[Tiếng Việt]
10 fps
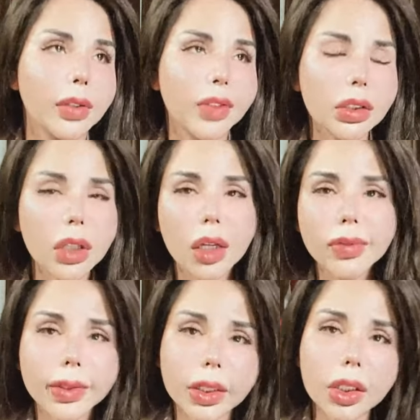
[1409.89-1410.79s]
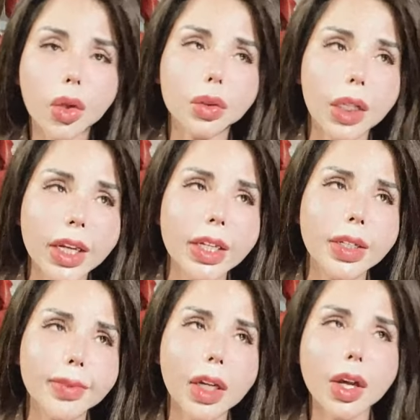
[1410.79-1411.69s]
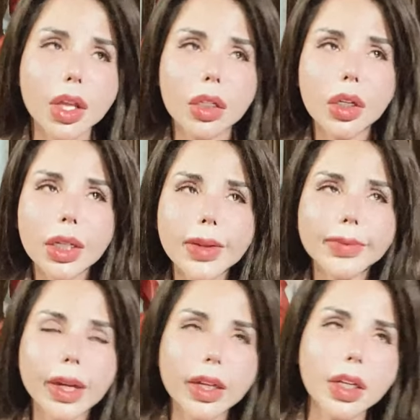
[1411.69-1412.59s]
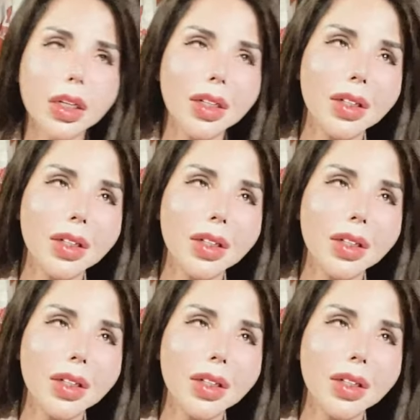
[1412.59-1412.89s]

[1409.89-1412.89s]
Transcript: vấn thân vào những cái cuộc thi nhưng mà thật sự đôi khi em nghĩ ờ,